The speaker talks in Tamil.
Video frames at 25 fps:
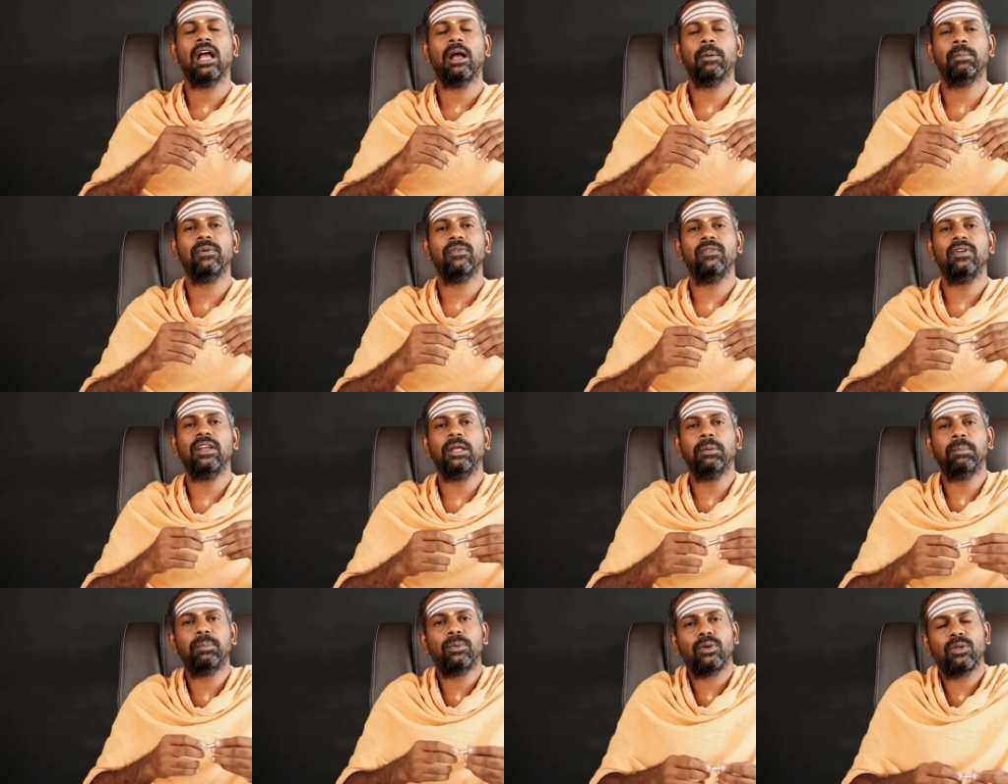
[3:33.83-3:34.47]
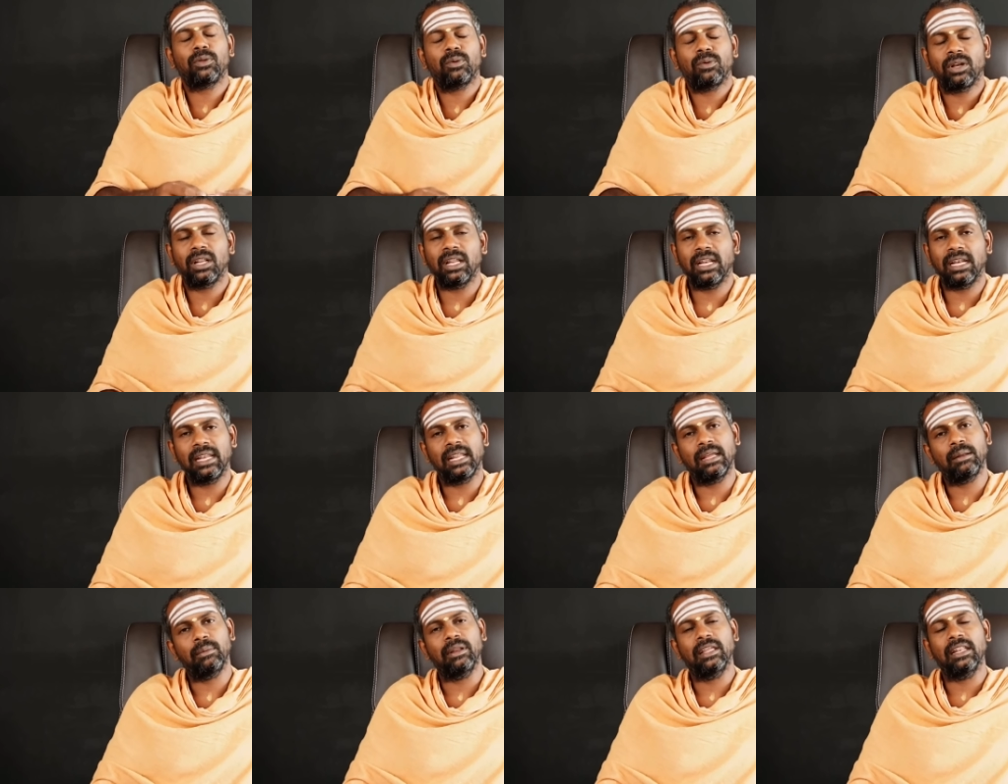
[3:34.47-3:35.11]
அப்போ விழிப்புணர்வுனா
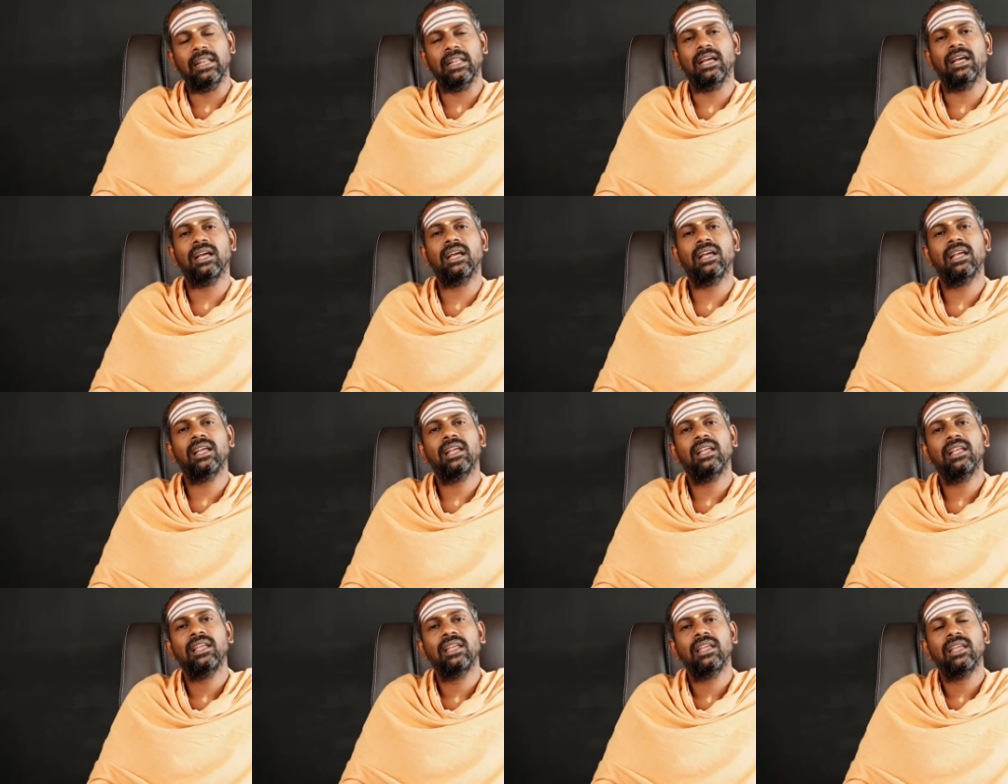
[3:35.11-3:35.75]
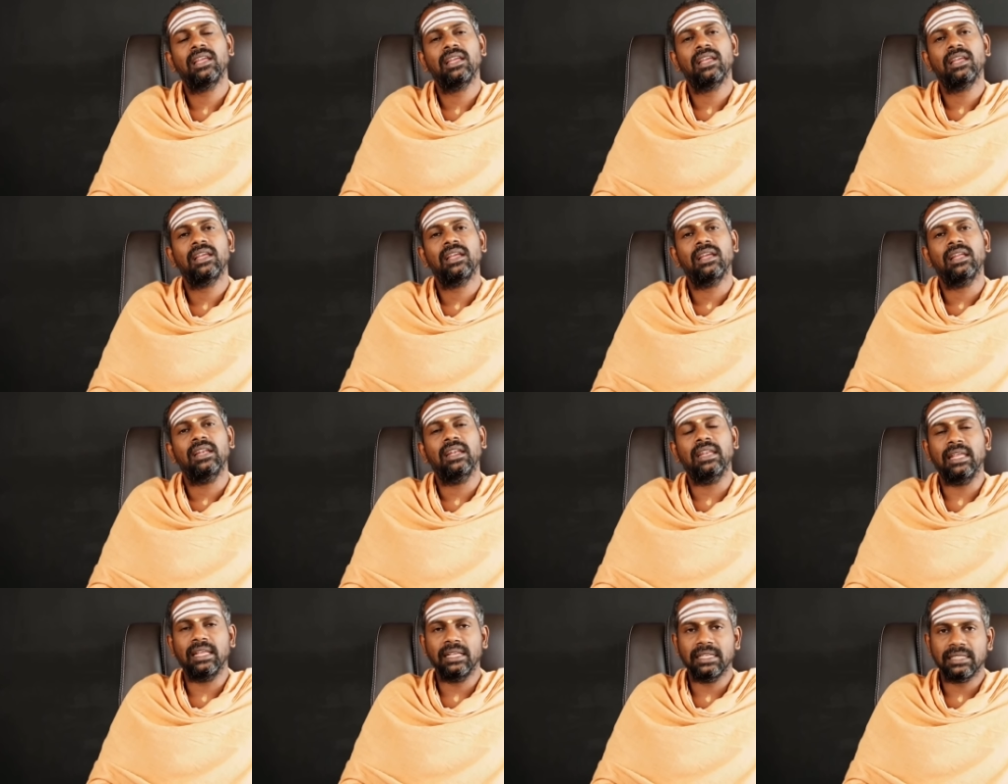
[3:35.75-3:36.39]
என்ன அப்படின்னா
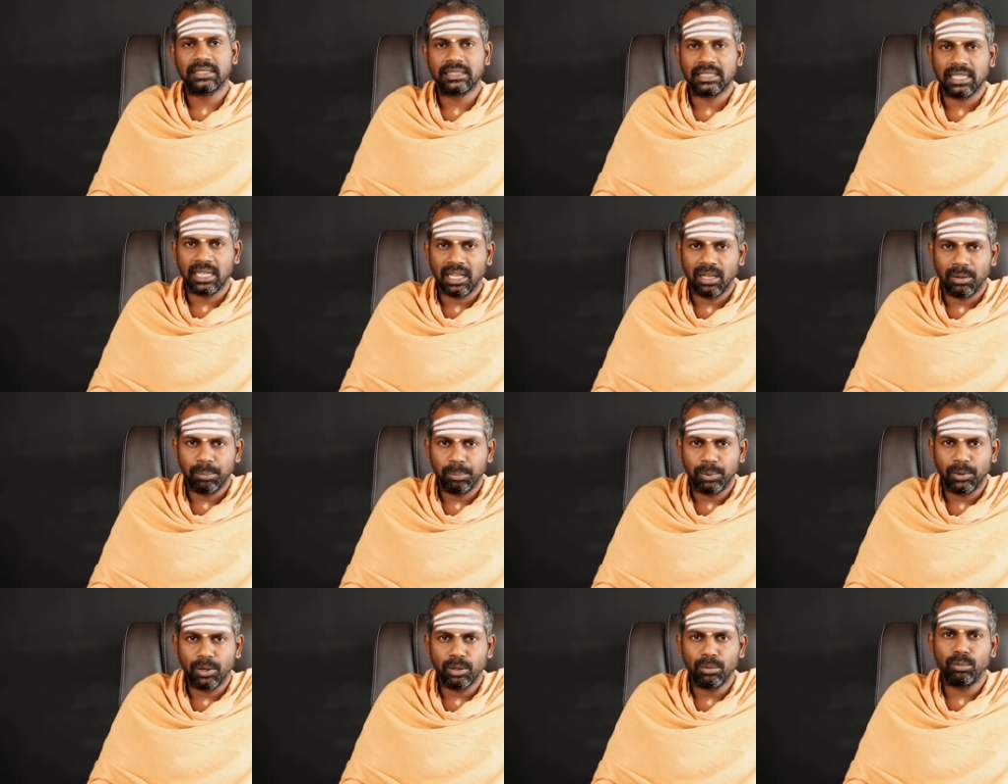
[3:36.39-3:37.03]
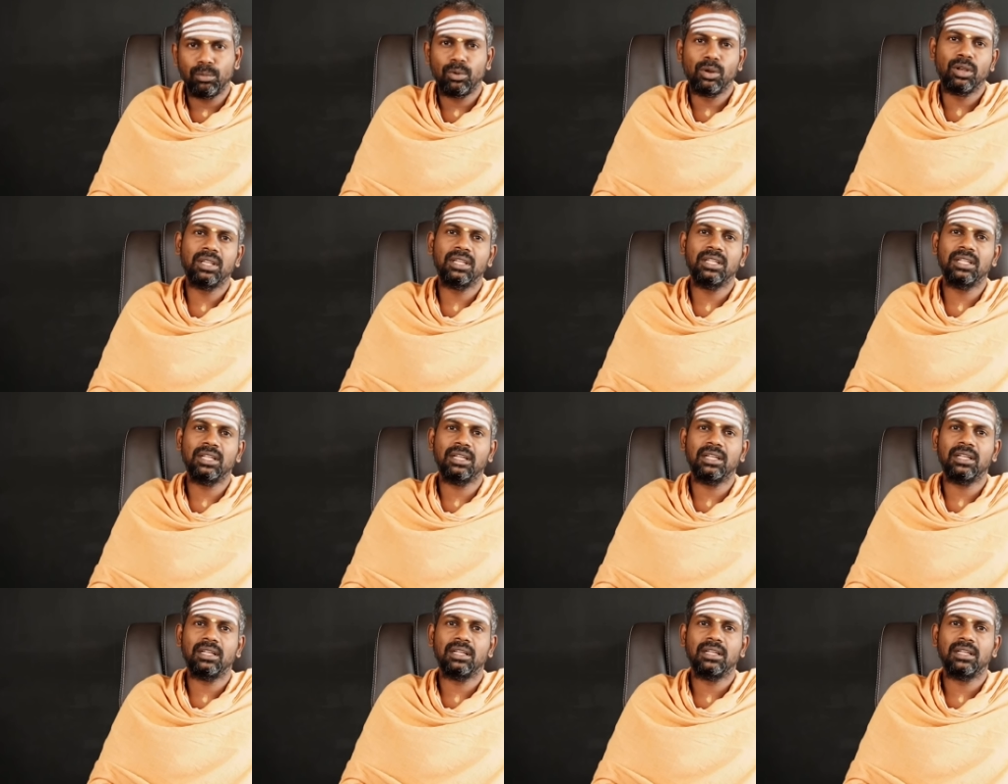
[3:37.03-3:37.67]
நீங்கள் சாப்பிடும் பொழுது